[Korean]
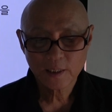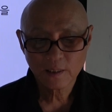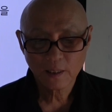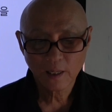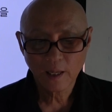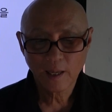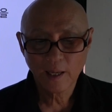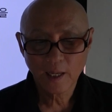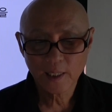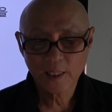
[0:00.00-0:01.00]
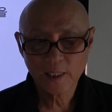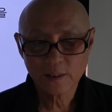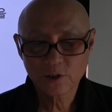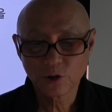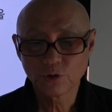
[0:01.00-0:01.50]

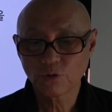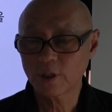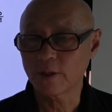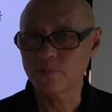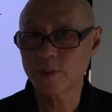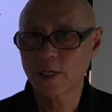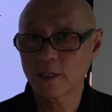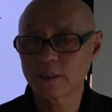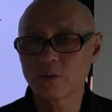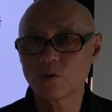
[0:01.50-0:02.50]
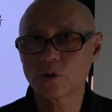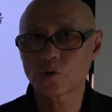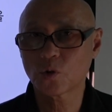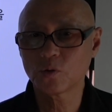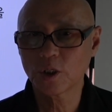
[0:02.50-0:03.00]
체액이 저류가 됩니다. 그러면서
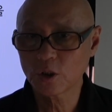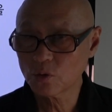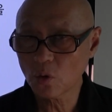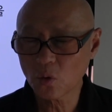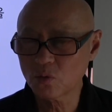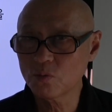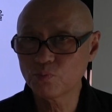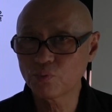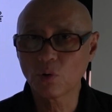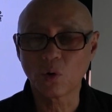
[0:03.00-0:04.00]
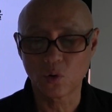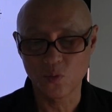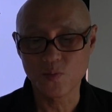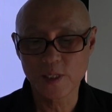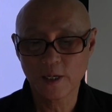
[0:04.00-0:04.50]
조직이 조금
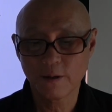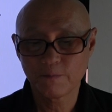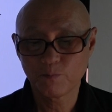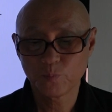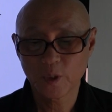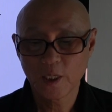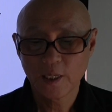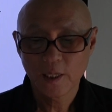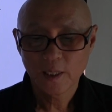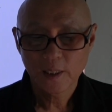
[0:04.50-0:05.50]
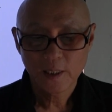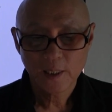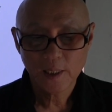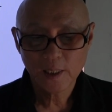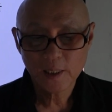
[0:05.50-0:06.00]
부어오릅니다.
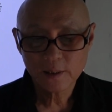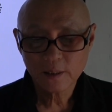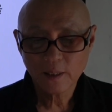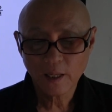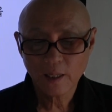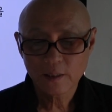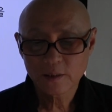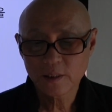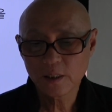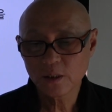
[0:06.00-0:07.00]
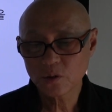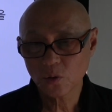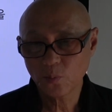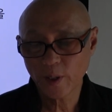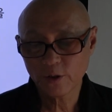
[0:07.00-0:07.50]
이럴 때
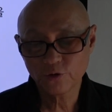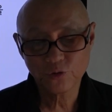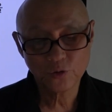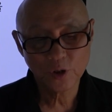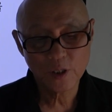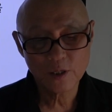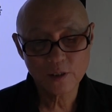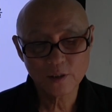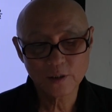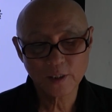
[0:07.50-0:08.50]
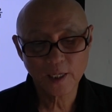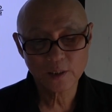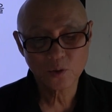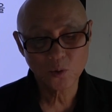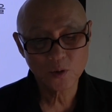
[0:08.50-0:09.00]
질소 배출의 능력에
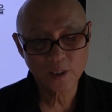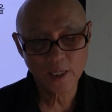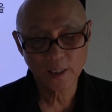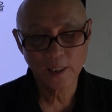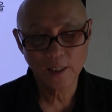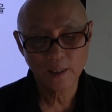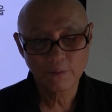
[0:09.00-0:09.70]
손상이